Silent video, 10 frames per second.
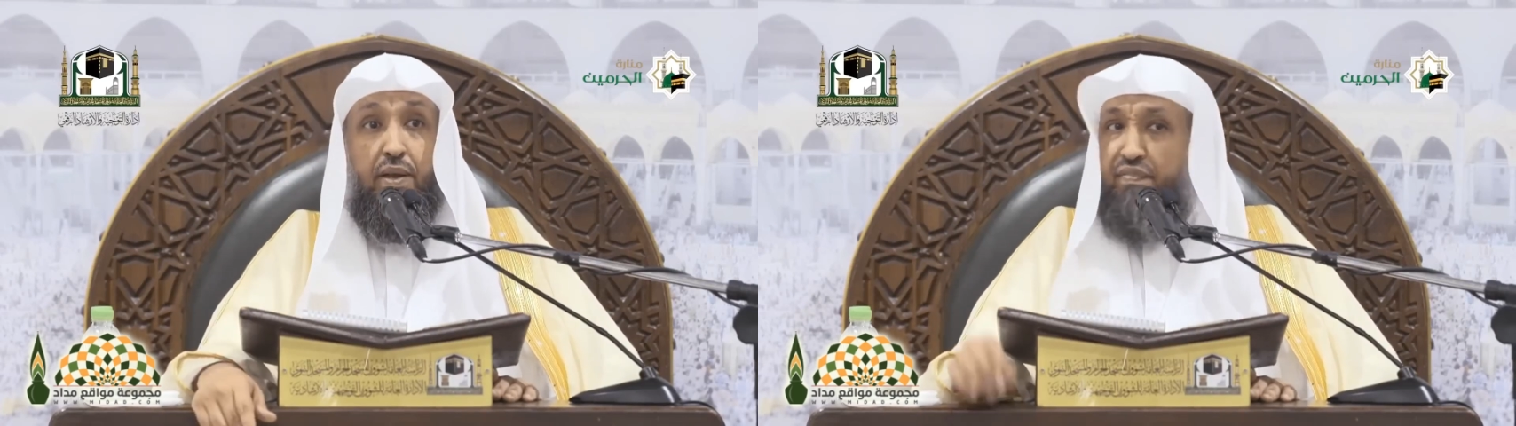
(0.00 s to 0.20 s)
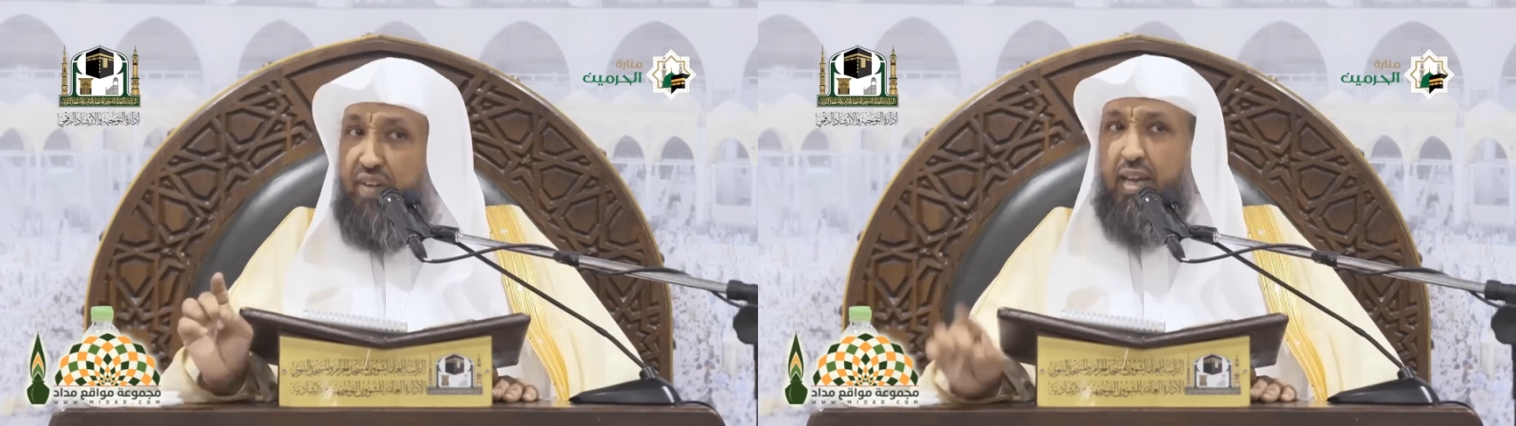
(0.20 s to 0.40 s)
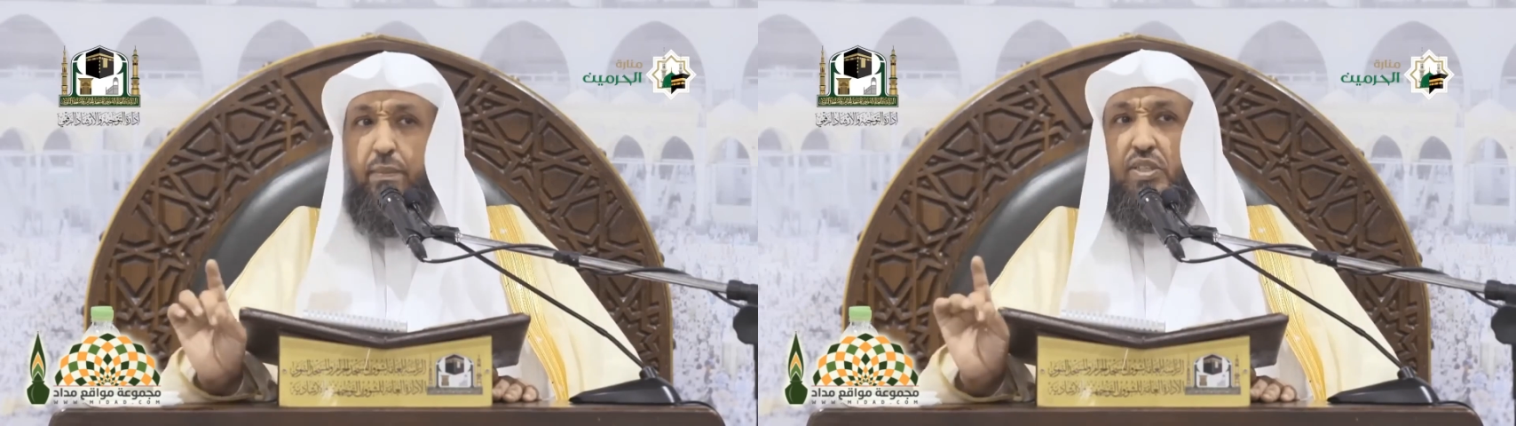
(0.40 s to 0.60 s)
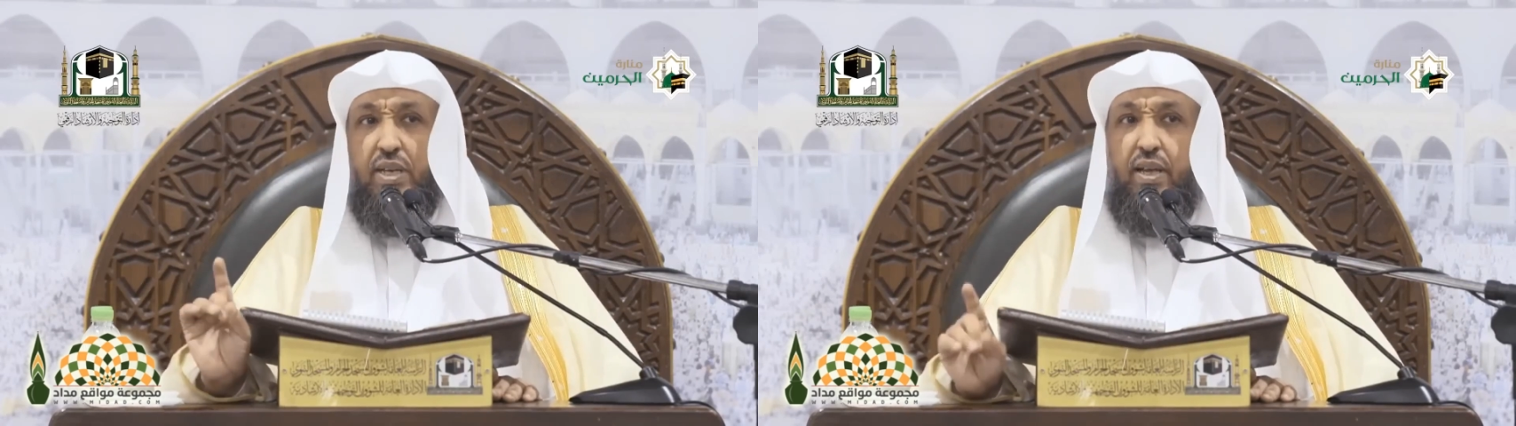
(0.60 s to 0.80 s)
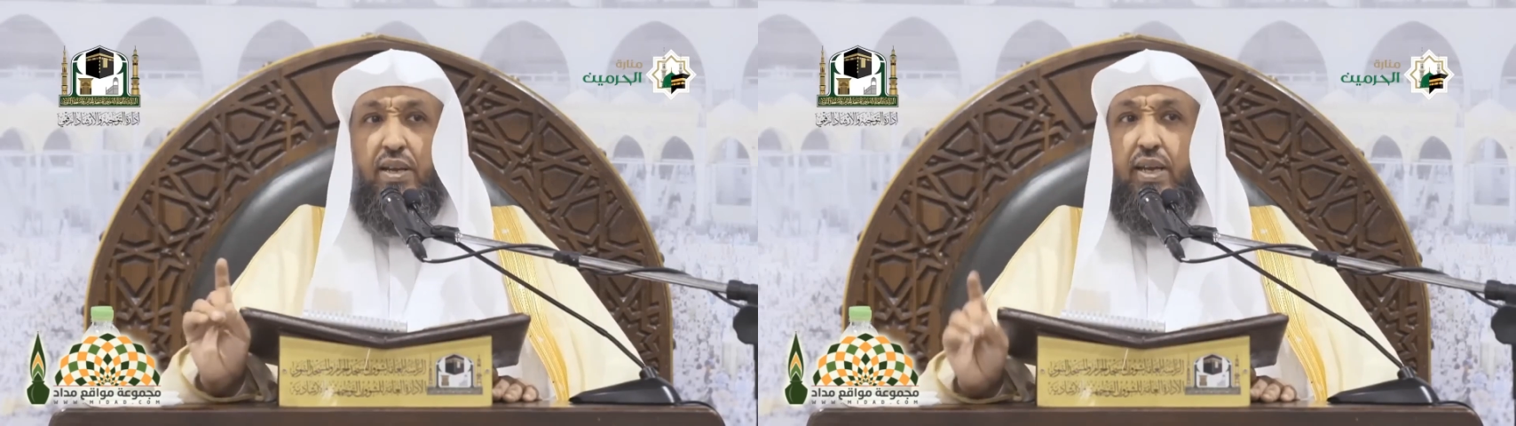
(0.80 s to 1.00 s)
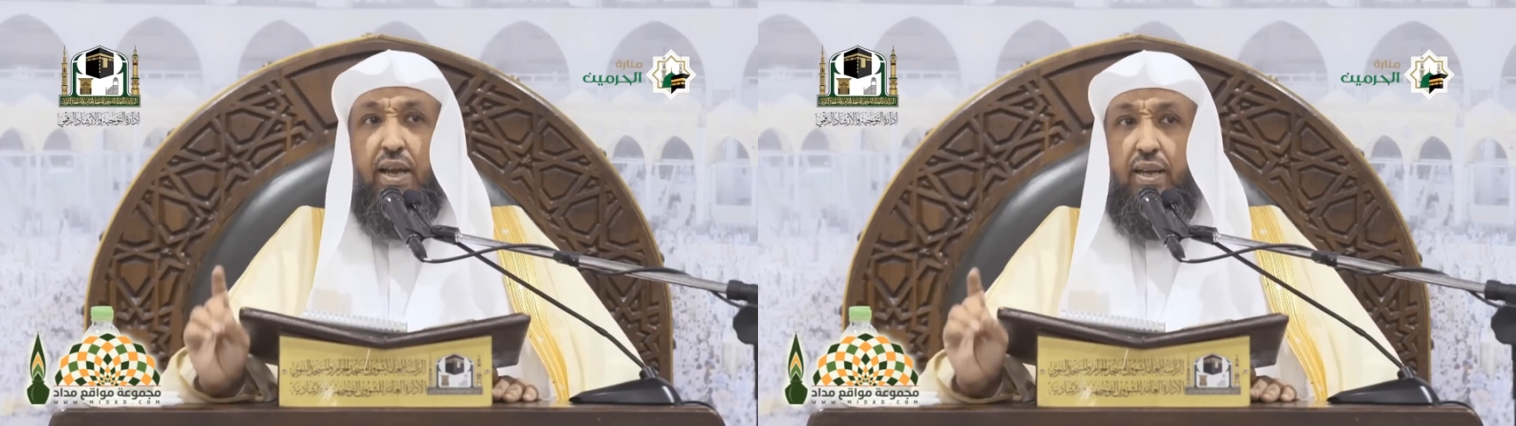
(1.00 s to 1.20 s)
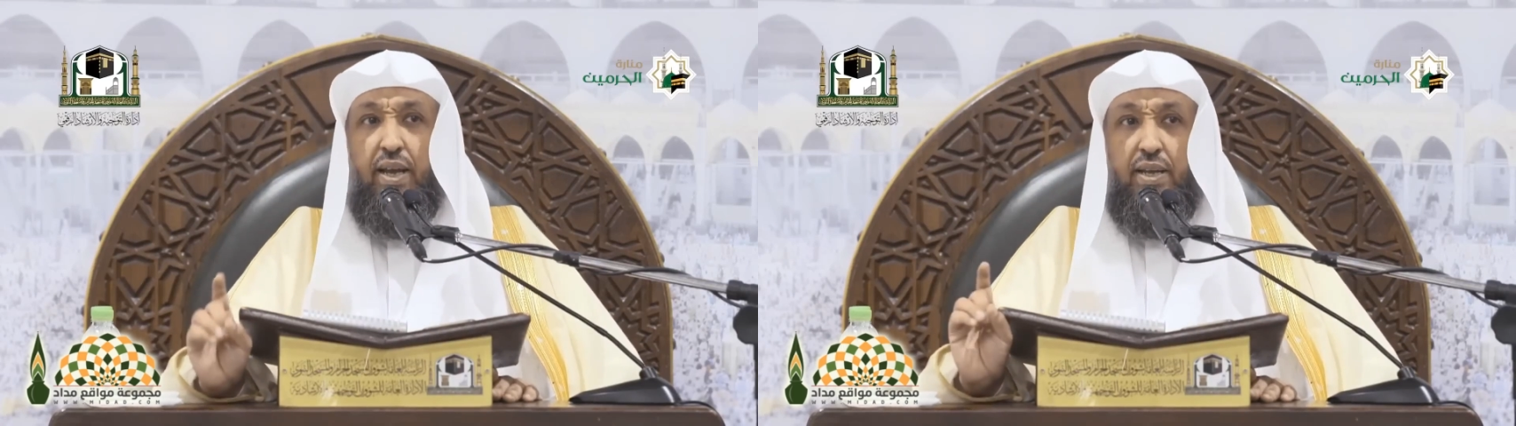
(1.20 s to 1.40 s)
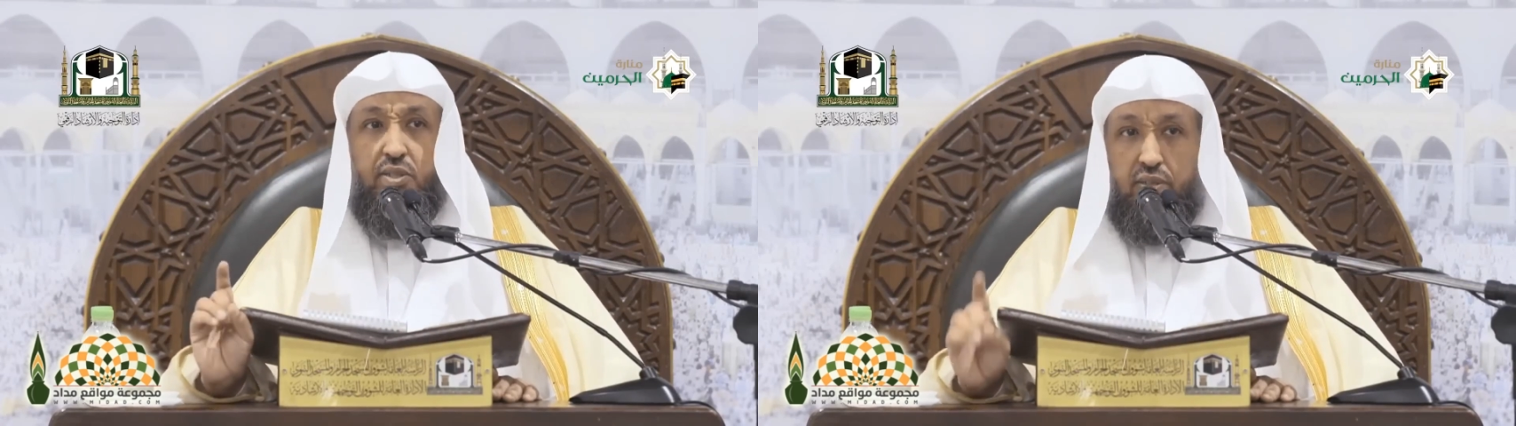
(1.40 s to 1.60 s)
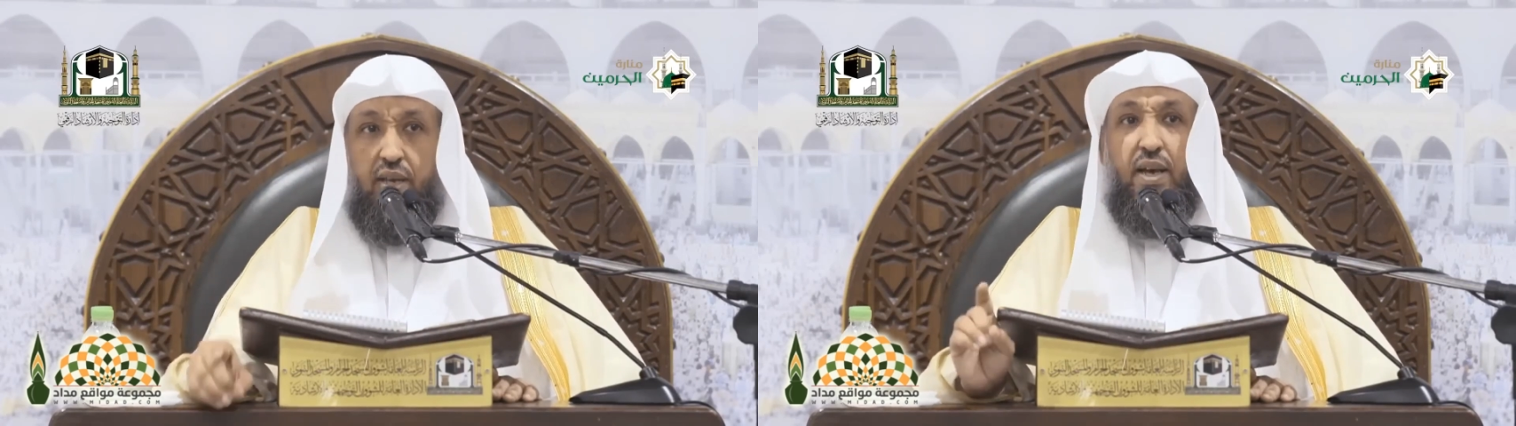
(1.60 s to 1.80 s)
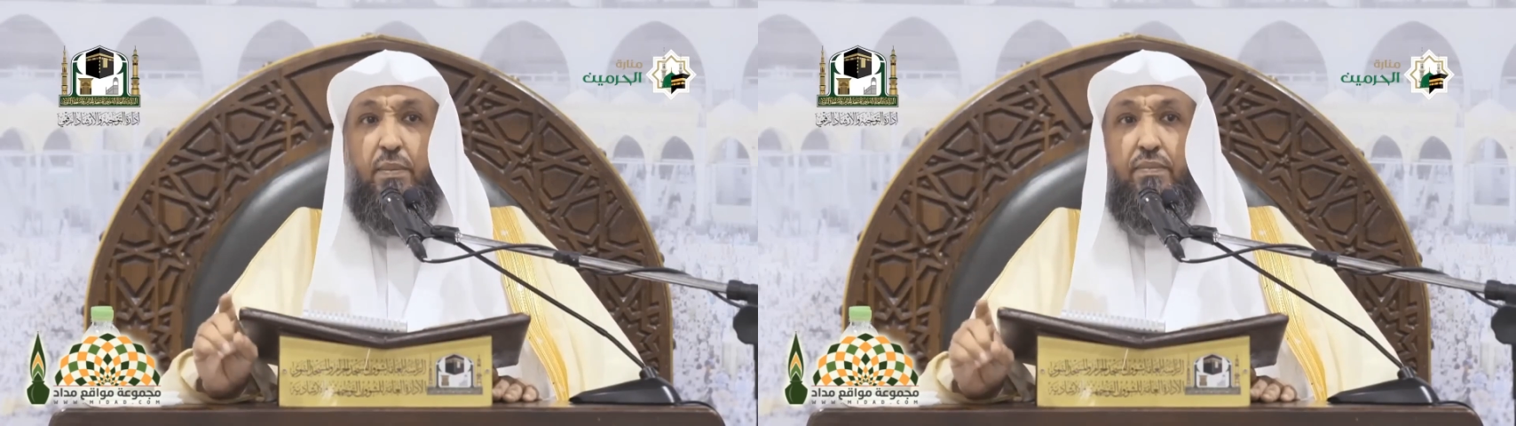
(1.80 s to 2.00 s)
فهم زكريا عليه
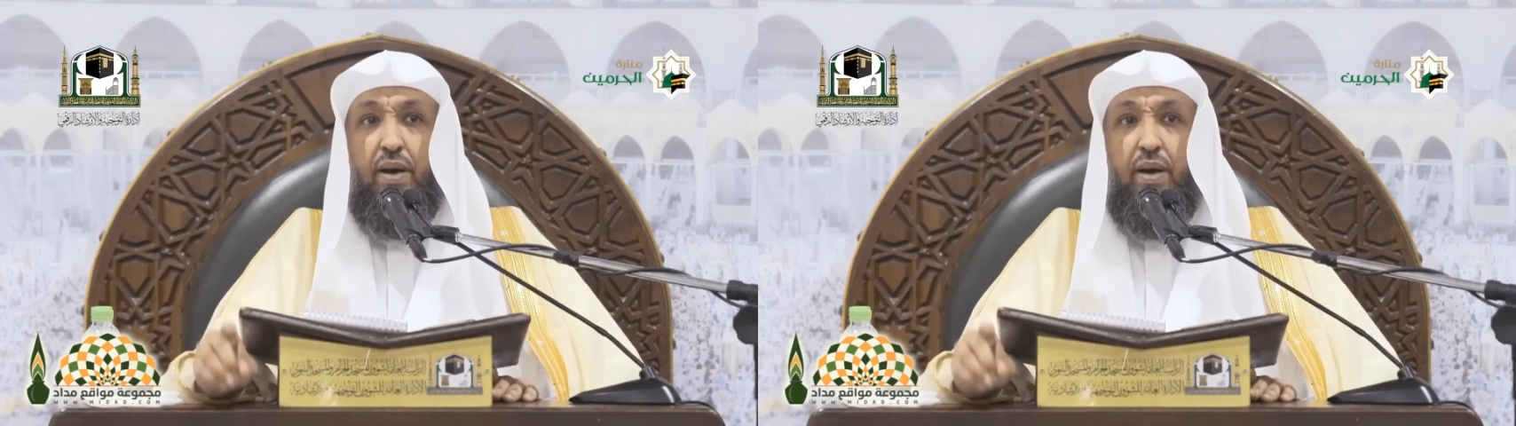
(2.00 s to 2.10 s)
السلام